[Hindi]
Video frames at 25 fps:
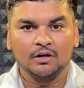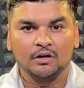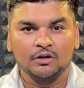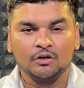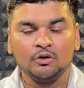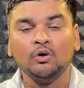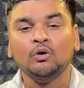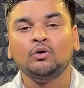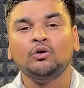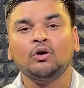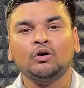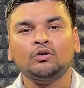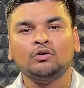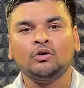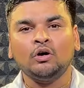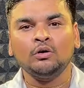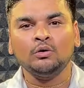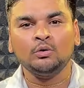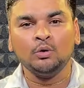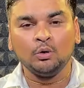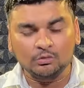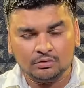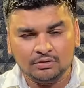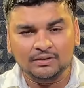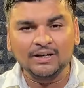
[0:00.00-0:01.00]
लोगों को
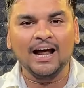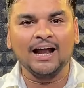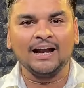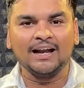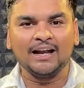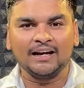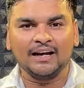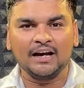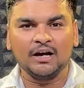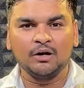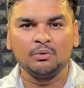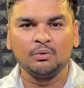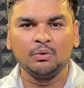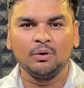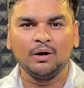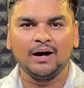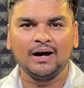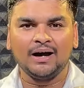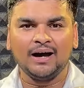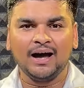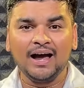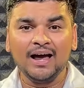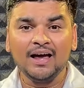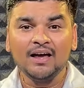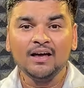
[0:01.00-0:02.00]
लूटने लगे हुए
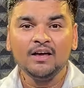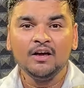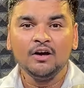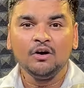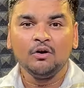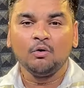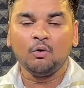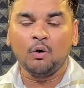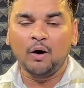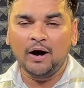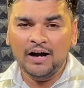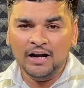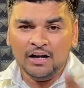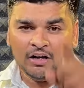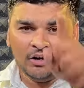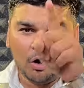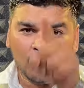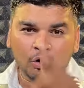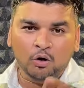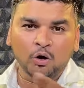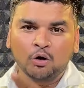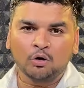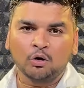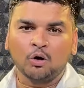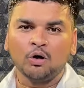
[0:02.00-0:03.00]
हैं वही
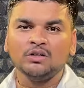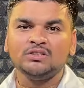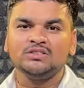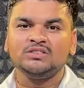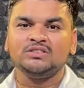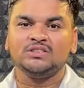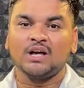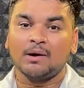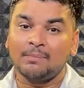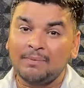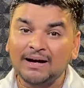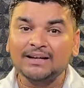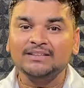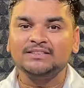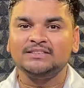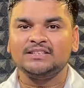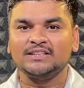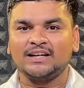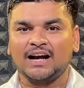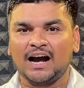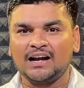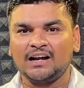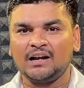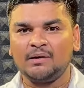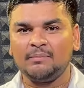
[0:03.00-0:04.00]
लोगों को सबक
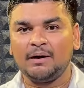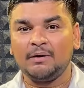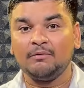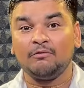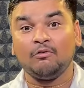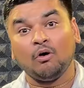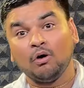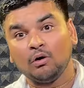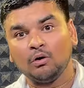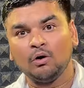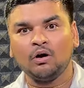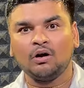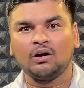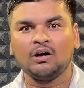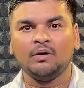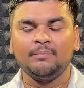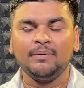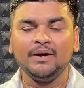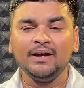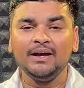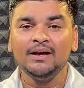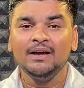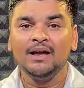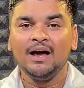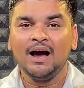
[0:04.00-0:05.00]
सिखाने में वो लोग
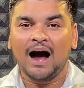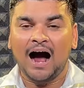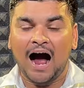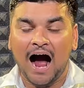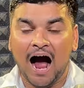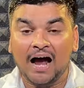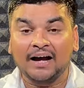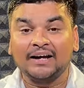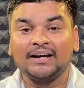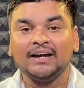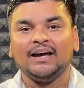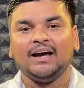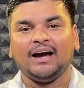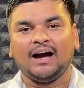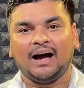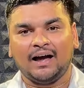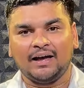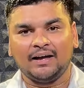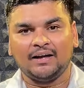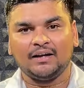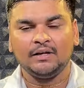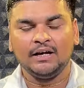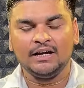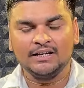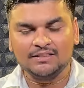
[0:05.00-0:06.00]
भी आगे
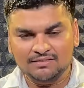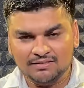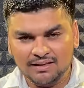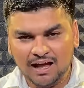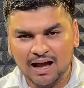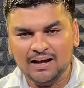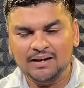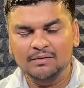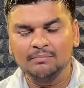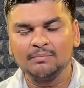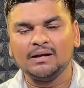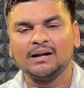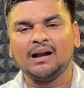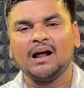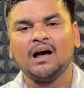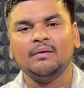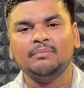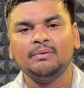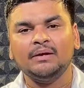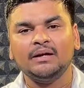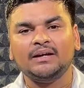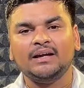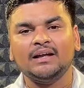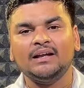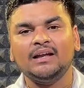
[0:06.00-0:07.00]
आए इतना ही मेरा
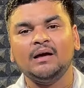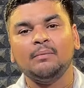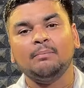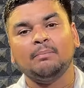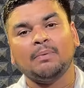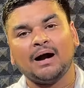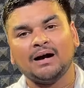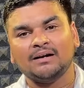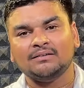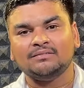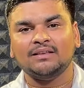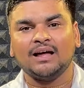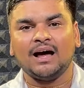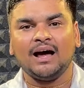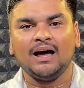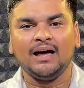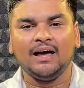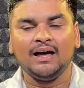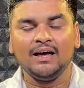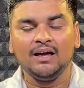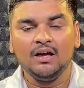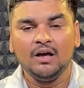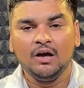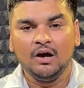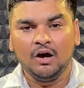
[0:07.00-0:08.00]
अभी के लिए वार्ता
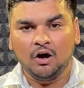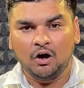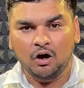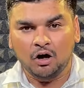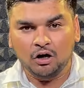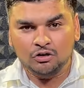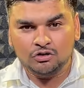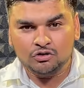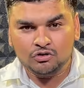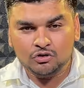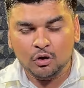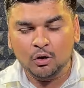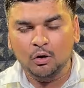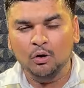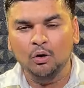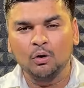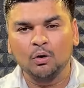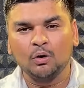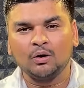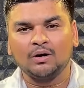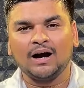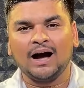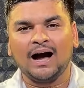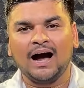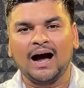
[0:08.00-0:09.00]
है और जो
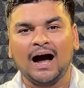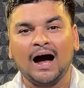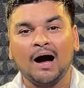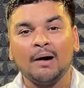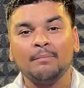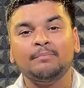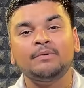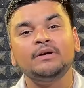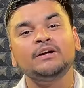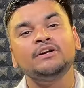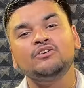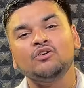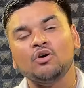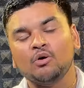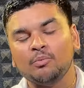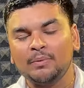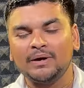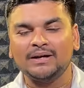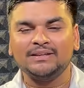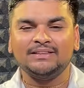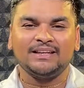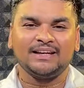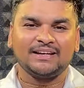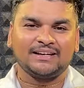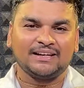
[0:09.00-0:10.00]
होगा आप वीडियो
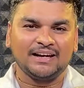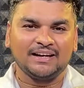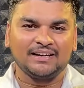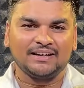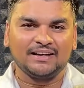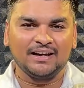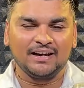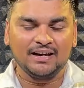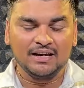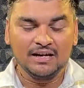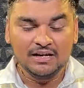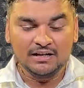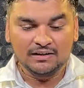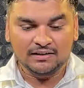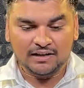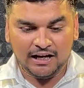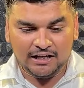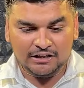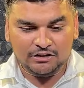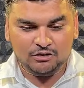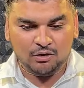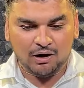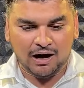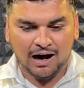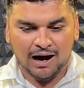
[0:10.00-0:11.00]
में देखेंगे नहीं
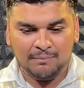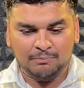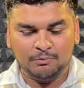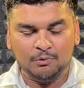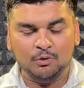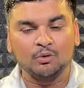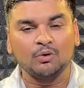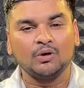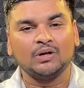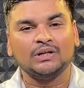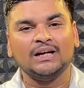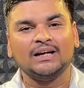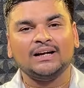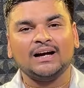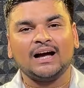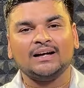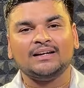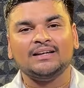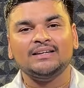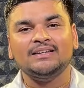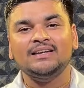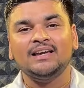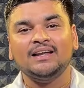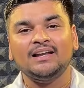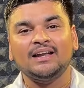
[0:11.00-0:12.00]
तो आपको लगेगा
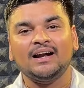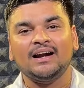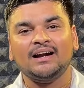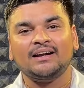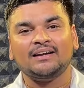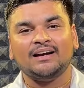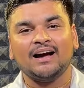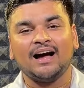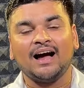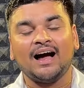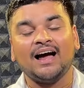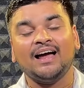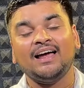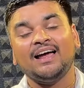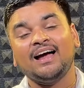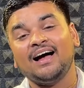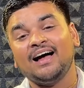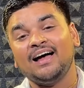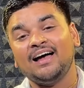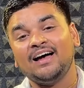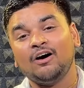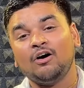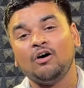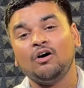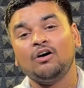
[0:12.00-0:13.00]
कि ये लड़का आया
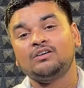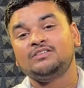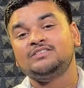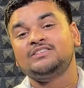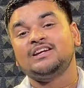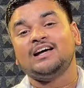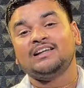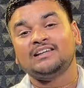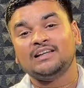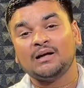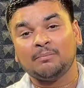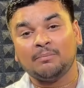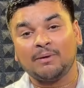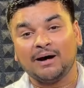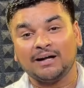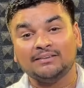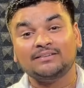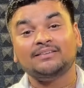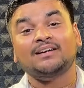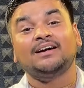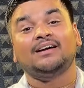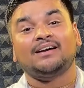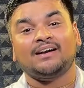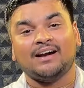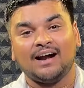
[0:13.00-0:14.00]
है और ज्यादा
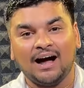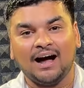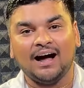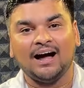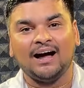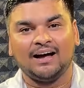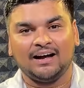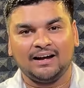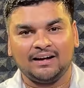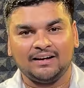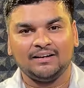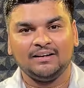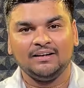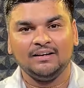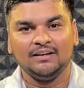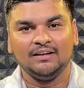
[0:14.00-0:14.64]
बात कर रहा है